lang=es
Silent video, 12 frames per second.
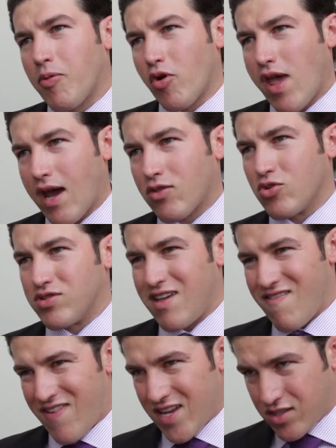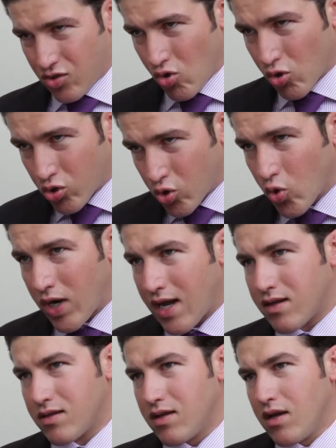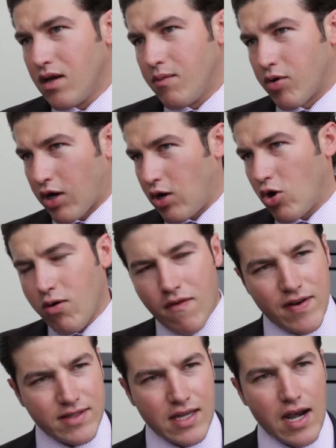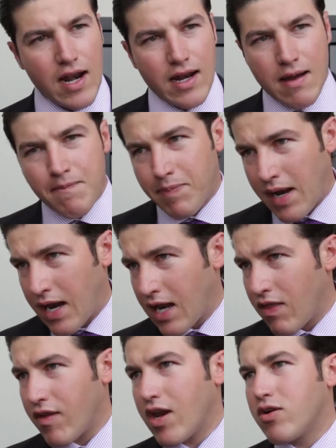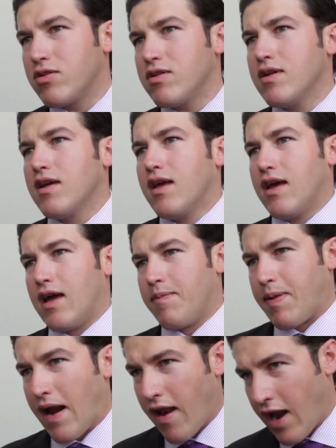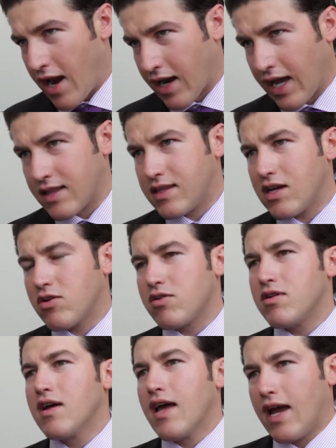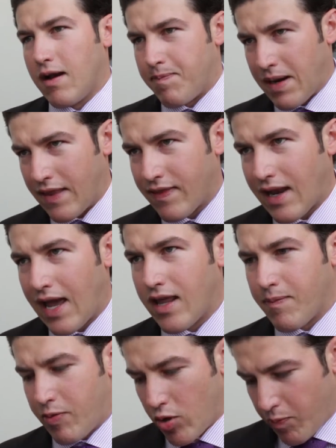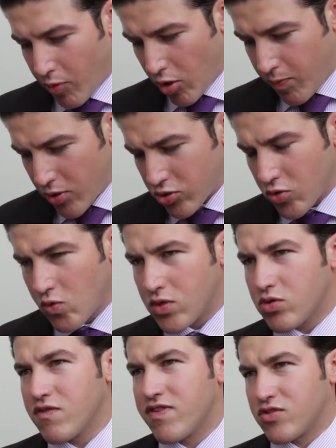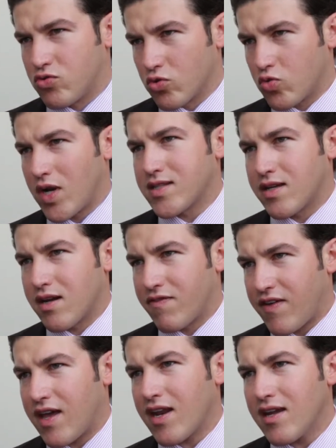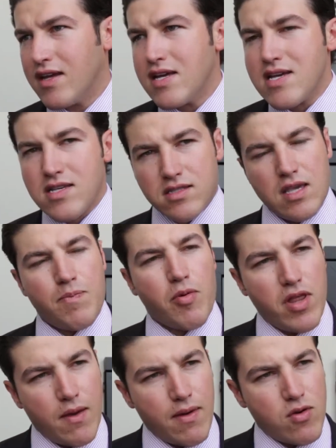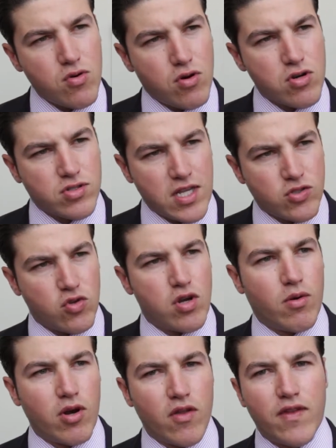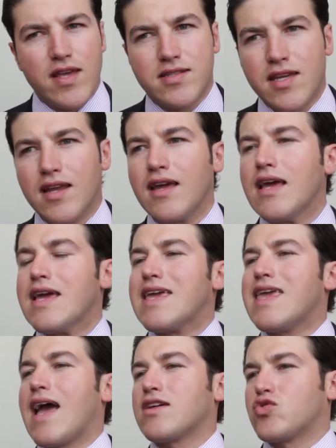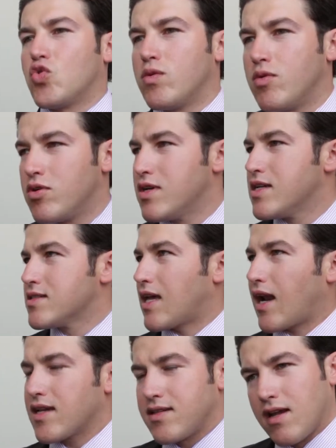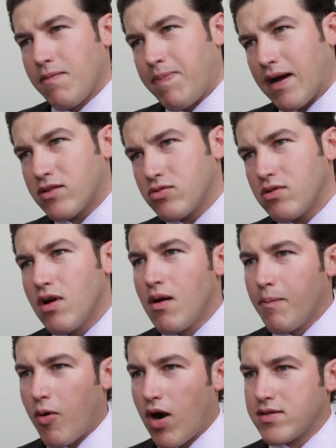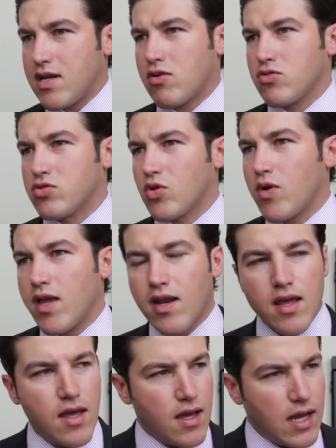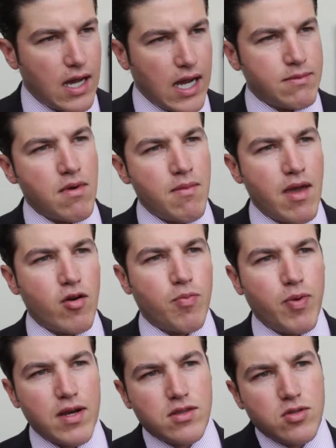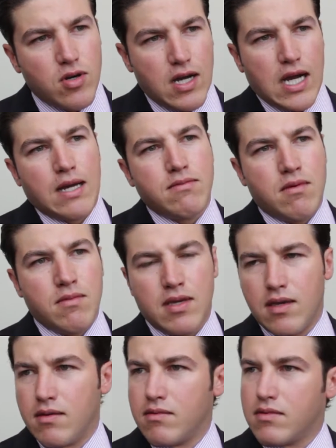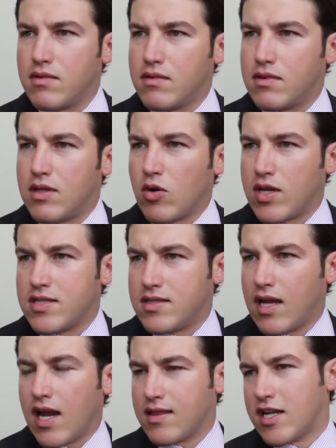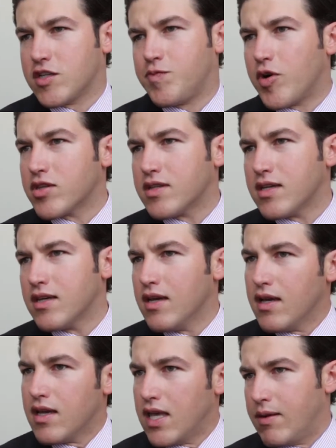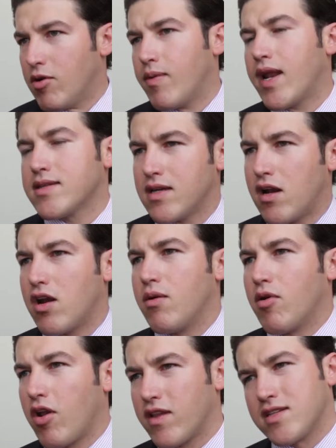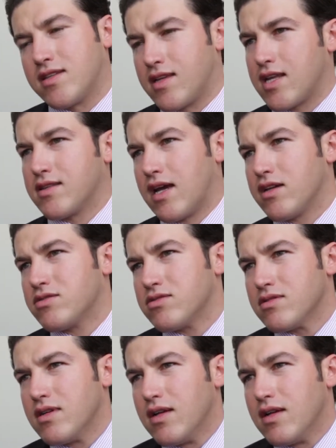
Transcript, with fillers: proyectos de infraestructura, porque luego va a faltar el gran plan hídrico, el plan energético, el plan del aire, pero por lo pronto en cuanto a infraestructura se refiere, sí puede haber un consenso en Nuevo León de decir, ya estuvo, sálgase del pacto, póngase a construir, hágame mi aeropuerto, hágame mi logística y transporte y volver a ser el Nuevo León de hace 30 años